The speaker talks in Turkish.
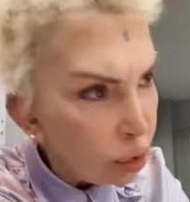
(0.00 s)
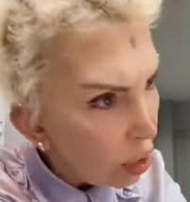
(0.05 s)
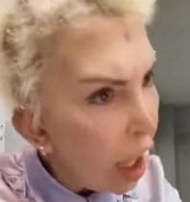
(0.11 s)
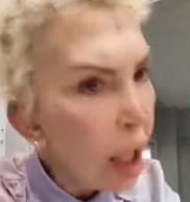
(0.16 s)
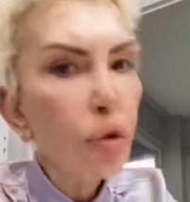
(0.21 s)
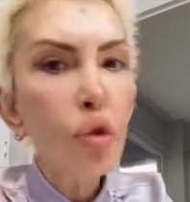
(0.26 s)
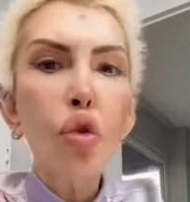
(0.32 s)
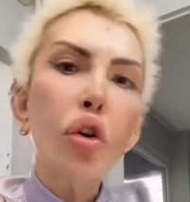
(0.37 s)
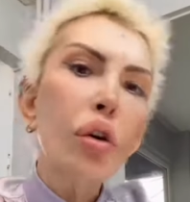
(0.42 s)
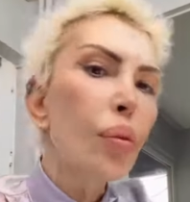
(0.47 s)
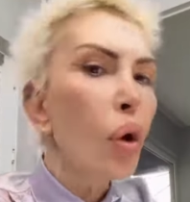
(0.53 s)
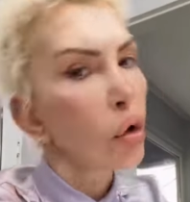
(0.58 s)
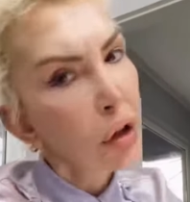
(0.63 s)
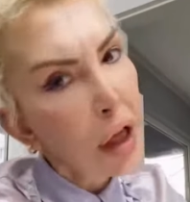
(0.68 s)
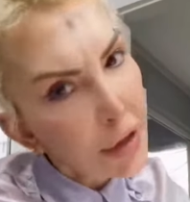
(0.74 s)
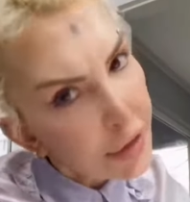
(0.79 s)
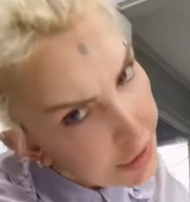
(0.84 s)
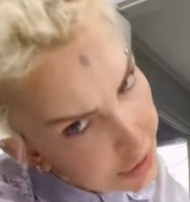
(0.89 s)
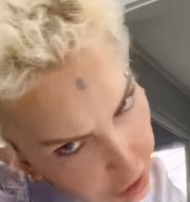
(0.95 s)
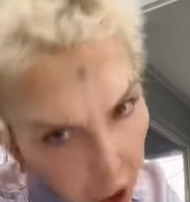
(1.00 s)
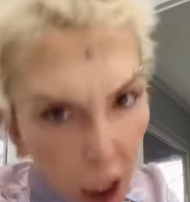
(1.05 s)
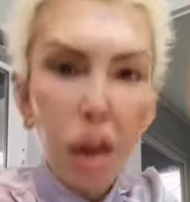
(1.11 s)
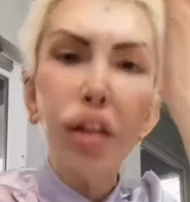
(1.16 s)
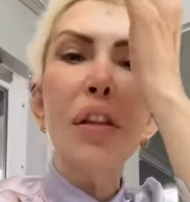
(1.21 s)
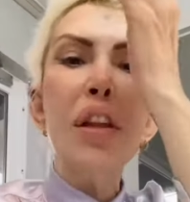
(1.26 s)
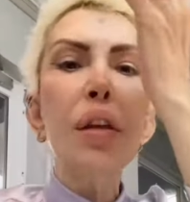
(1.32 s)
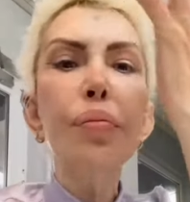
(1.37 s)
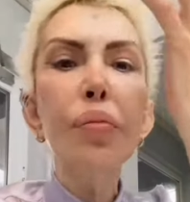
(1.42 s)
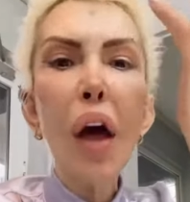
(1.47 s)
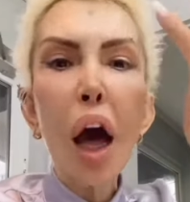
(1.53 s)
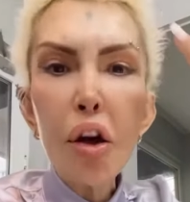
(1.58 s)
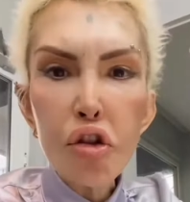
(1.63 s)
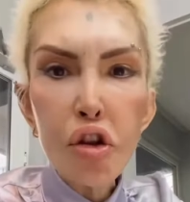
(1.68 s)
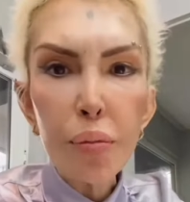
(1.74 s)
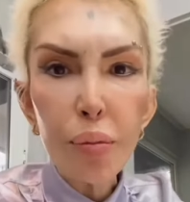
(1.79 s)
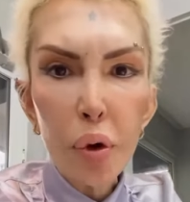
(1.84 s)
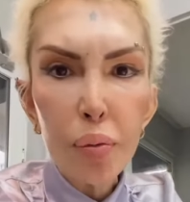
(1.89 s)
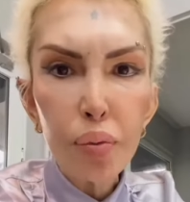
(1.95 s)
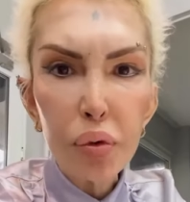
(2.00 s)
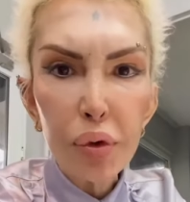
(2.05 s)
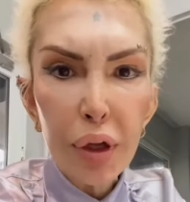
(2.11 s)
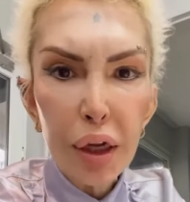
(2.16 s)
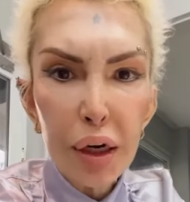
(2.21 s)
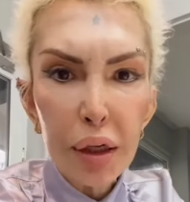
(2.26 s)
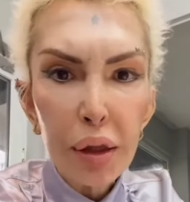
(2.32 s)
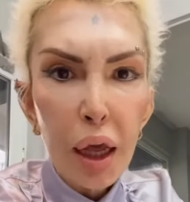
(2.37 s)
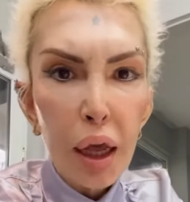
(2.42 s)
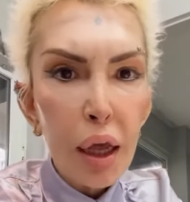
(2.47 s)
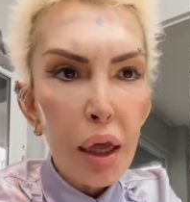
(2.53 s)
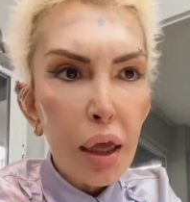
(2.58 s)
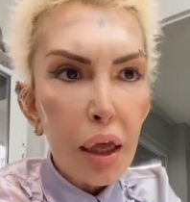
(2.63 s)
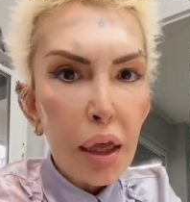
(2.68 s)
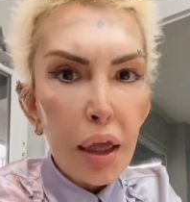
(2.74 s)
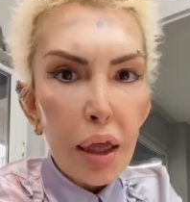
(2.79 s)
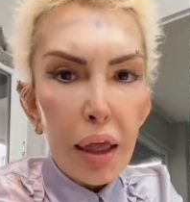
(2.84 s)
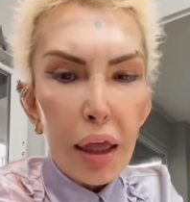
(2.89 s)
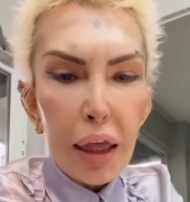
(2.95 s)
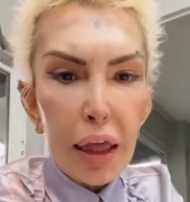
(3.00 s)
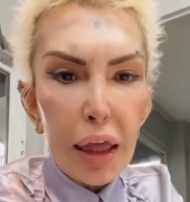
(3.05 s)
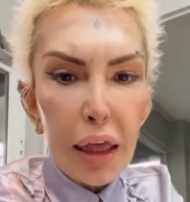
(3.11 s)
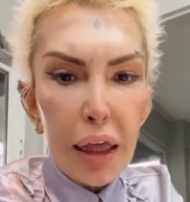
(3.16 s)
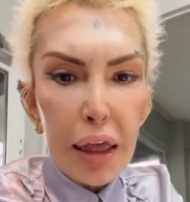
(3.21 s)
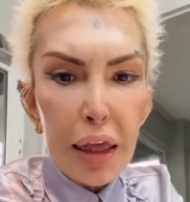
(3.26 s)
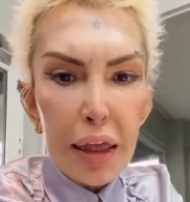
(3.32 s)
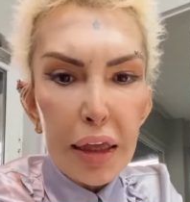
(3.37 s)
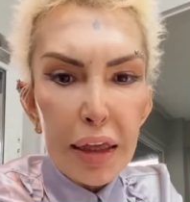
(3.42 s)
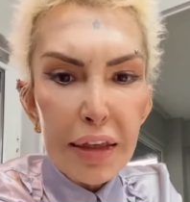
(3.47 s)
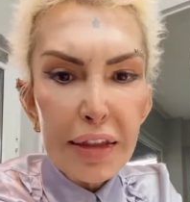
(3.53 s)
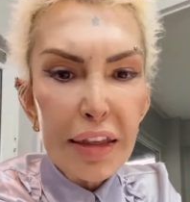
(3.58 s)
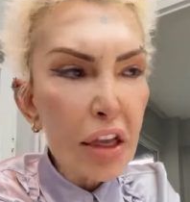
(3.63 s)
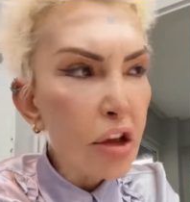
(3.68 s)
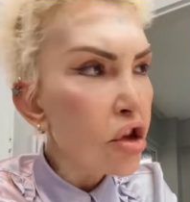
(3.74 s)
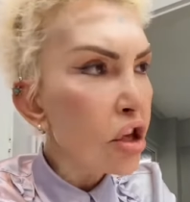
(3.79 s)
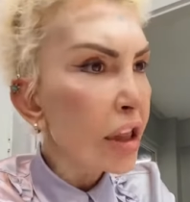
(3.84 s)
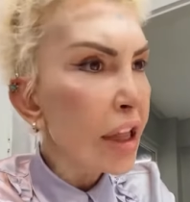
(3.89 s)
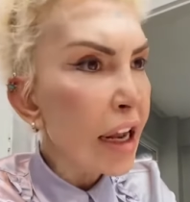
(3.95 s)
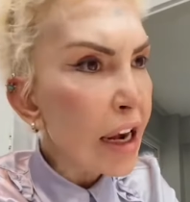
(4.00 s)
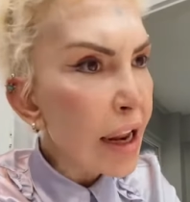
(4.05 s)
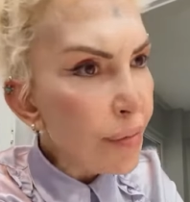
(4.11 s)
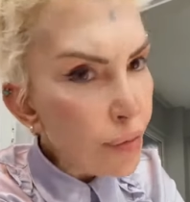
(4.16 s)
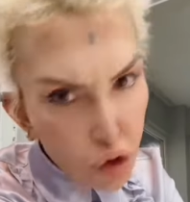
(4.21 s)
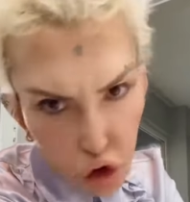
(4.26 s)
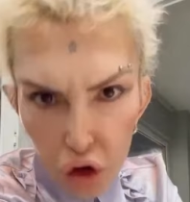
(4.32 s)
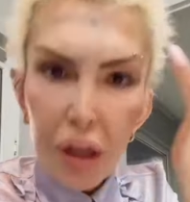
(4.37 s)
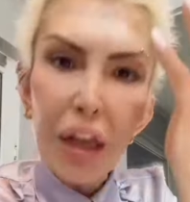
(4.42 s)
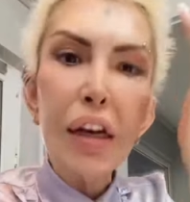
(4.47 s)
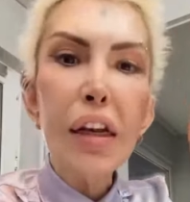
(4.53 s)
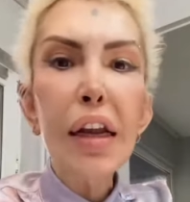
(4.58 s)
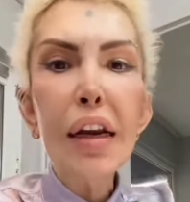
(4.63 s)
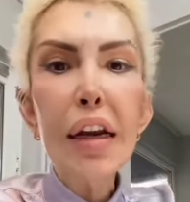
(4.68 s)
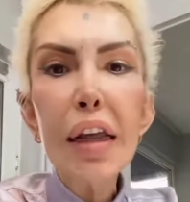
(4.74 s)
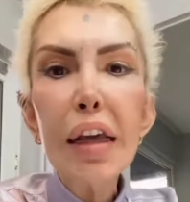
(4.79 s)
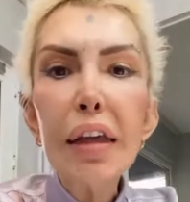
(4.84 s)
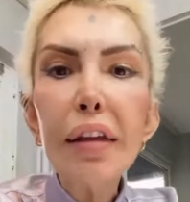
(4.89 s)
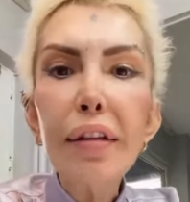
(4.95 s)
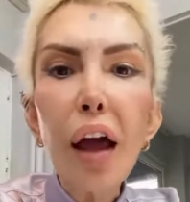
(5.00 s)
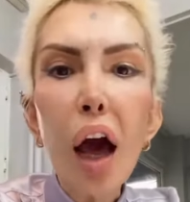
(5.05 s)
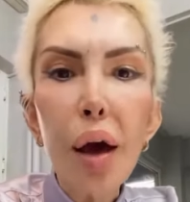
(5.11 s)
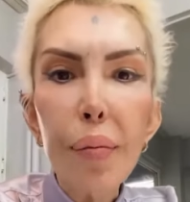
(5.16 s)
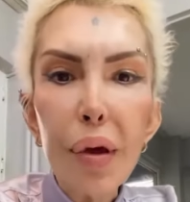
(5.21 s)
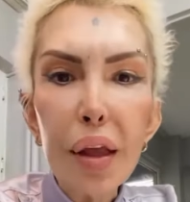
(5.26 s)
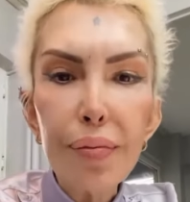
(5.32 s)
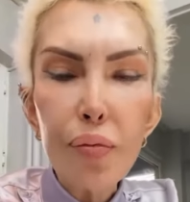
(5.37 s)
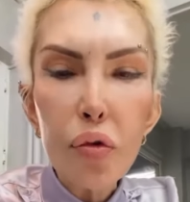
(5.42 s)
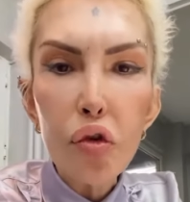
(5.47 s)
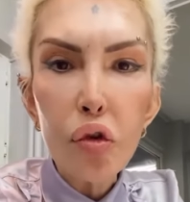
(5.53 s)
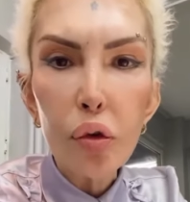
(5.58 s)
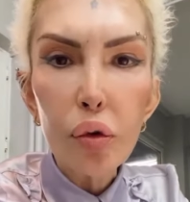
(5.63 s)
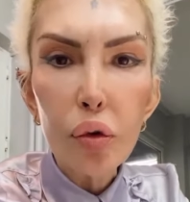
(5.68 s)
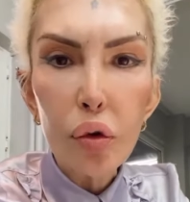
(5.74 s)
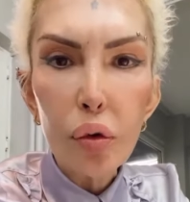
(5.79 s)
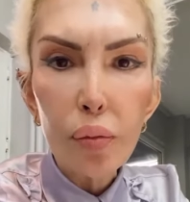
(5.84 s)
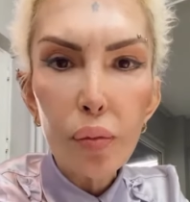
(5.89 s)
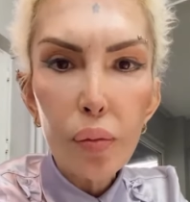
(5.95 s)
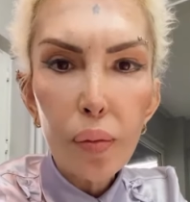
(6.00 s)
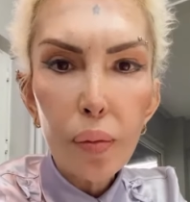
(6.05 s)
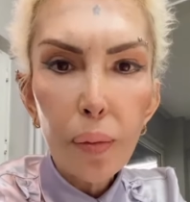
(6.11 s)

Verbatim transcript: Ulan diyorum oradan sallayayım daha çabuk bunların e, izleyicilerine, müşterilerine hitap etmiş olurum.